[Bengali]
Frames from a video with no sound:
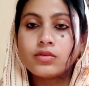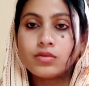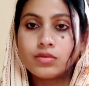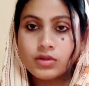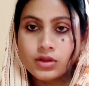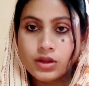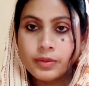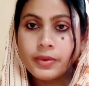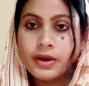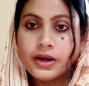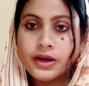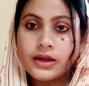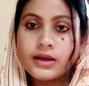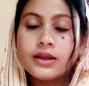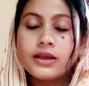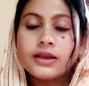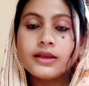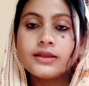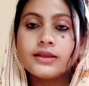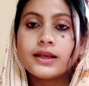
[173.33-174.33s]
করতে পারেন
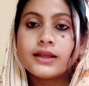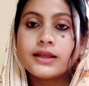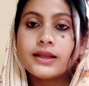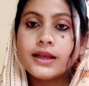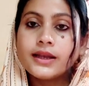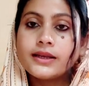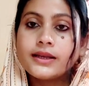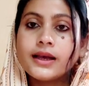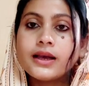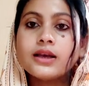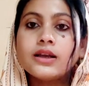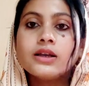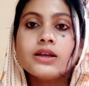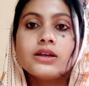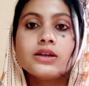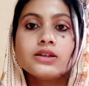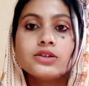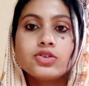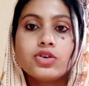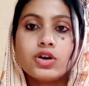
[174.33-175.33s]
যাতে এটা
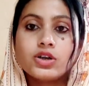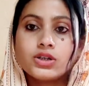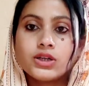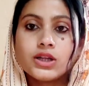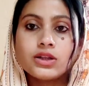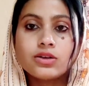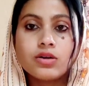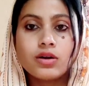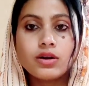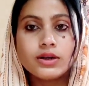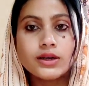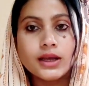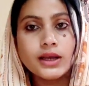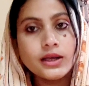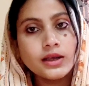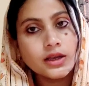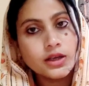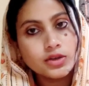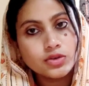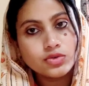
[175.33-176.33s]
ছ সাত ঘন্টা
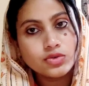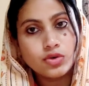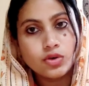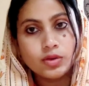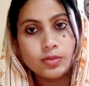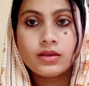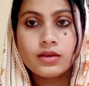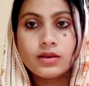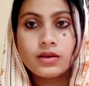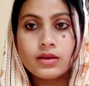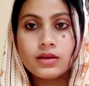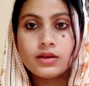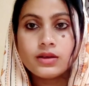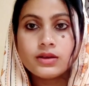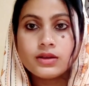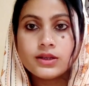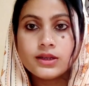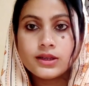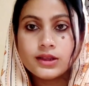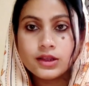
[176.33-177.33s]
চলবে
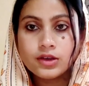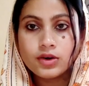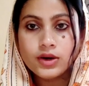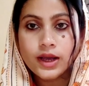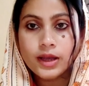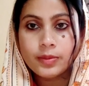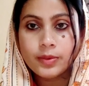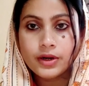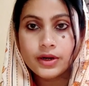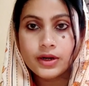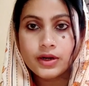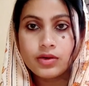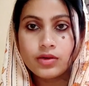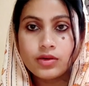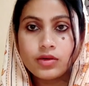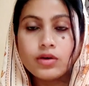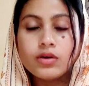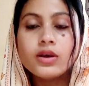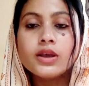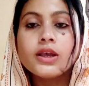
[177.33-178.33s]
তৃতীয় ডাইপারটা
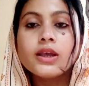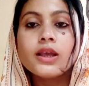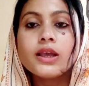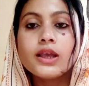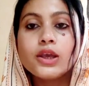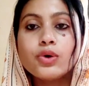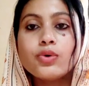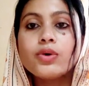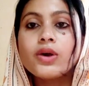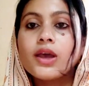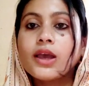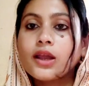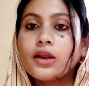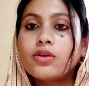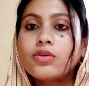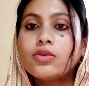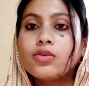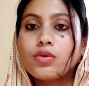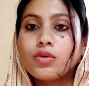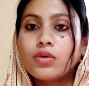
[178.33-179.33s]
হলো
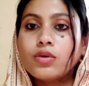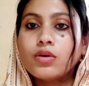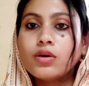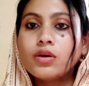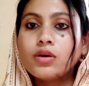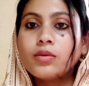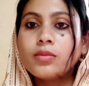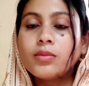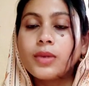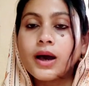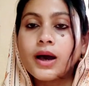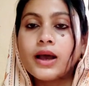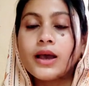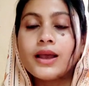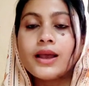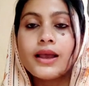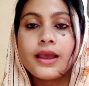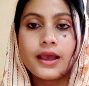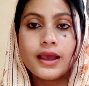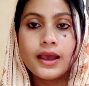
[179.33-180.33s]
ইউএনও বা
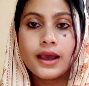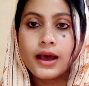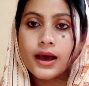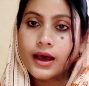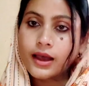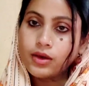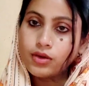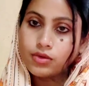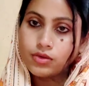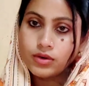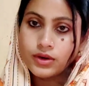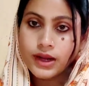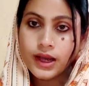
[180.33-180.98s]
এআইও